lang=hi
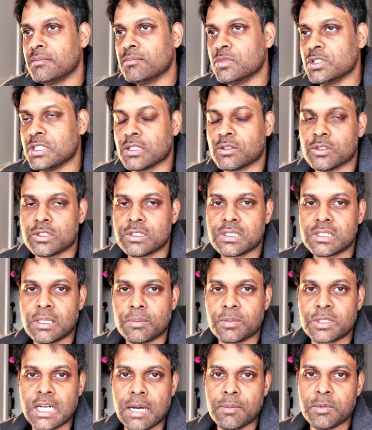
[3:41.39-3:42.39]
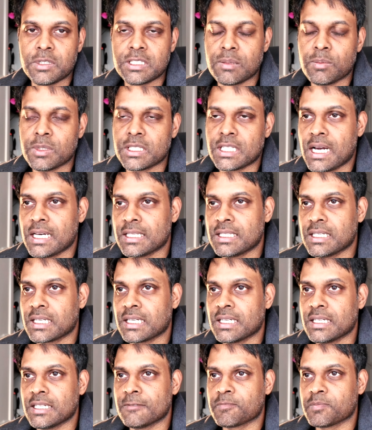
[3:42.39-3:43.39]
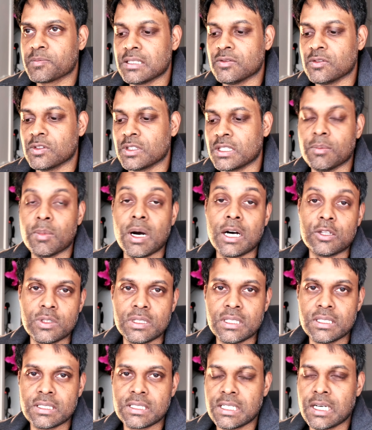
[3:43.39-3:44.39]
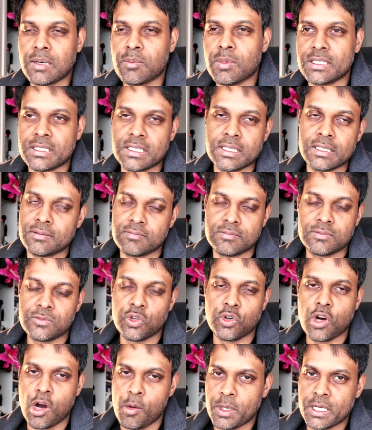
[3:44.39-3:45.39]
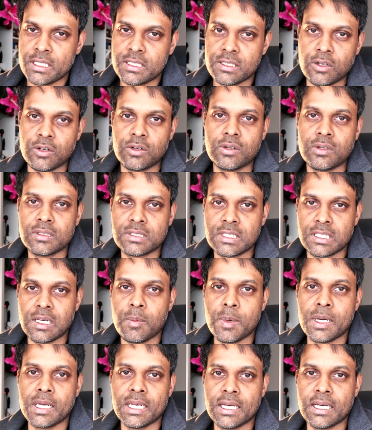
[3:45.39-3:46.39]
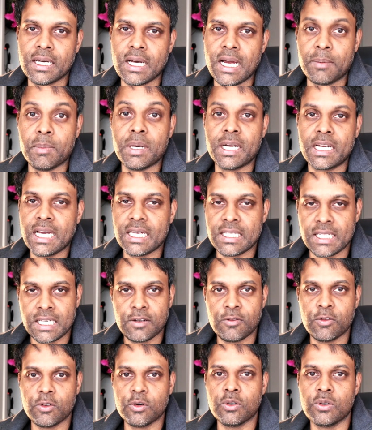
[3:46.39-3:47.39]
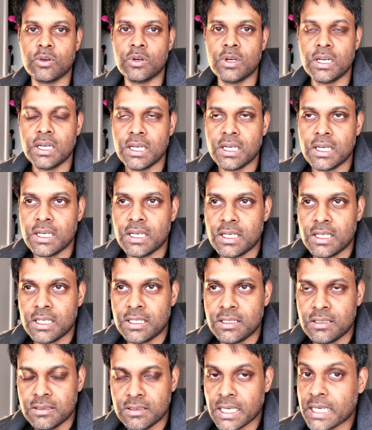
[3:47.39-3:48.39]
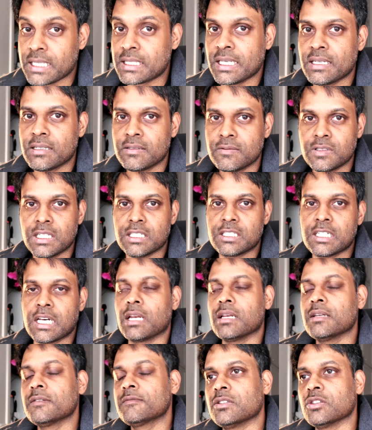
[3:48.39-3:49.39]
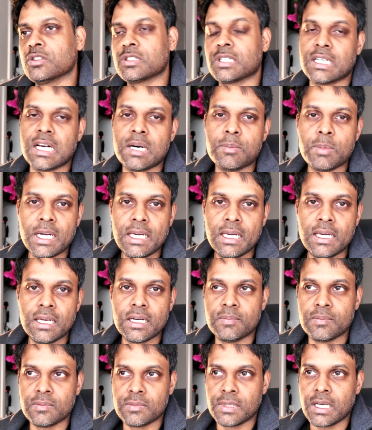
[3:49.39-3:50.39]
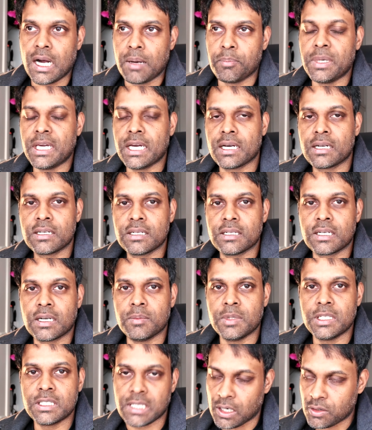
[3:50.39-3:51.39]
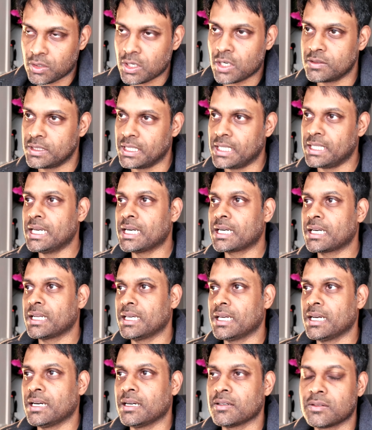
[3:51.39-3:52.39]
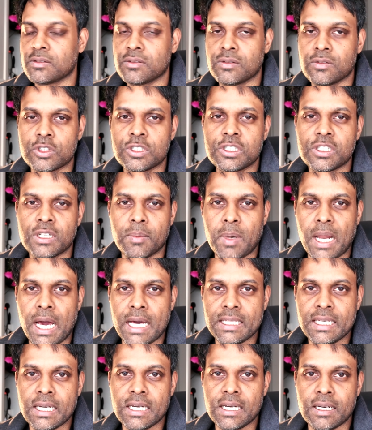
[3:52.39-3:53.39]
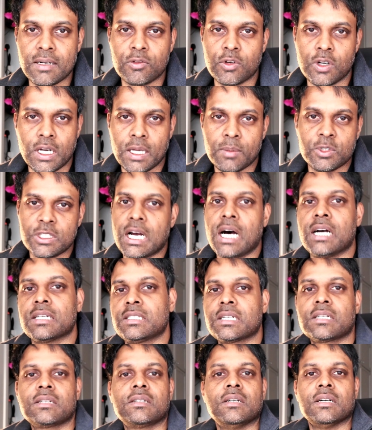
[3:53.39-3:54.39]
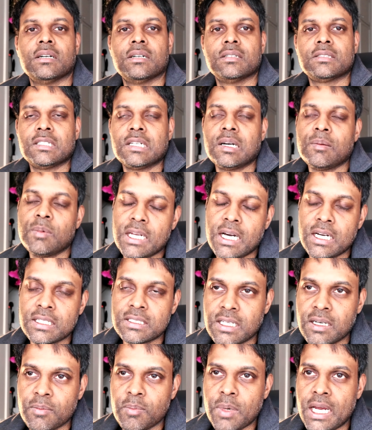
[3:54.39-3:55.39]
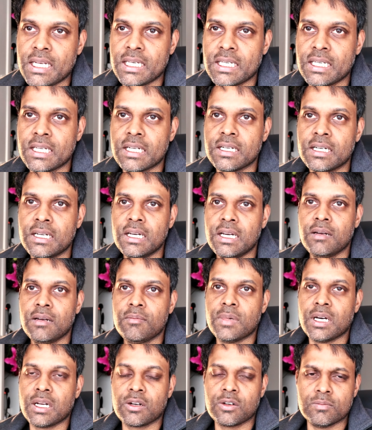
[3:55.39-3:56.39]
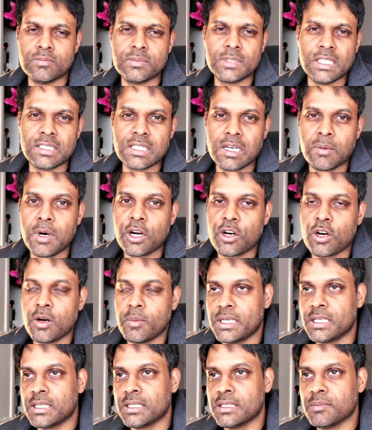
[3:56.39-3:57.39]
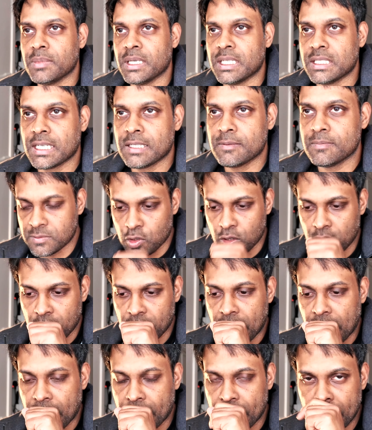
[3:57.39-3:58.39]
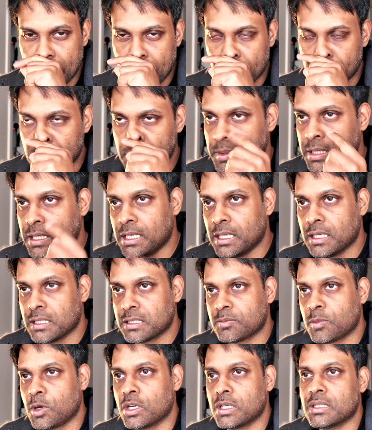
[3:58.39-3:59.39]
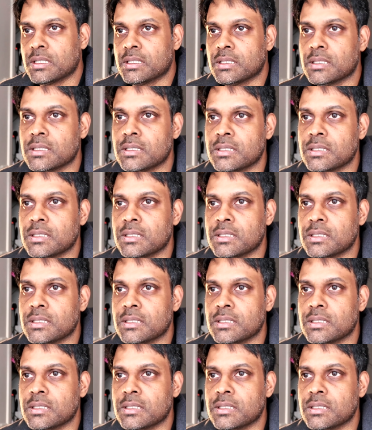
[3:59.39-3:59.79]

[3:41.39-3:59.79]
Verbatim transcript: मुझे कुछ सब्सक्राइबर्स ने बताया था कि उनकी बात हुई थी सजा भाई से थ्रू कमेंट्स और सजा भाई ने एडमिट किया था कि वो देखते हैं ये चैनल तो सजा भाई आप भी यार कभी शाउट आउट दे दिया करें या कुछ रिप्लाई दिया उन्होंने मुझे आज तक सजा भाई ने आज तक रिप्लाई नहीं किया मैंने उनको तीन चार बार कमेंट भेजा है उन्होंने डायरेक्टली कभी भी रिस्पॉन्ड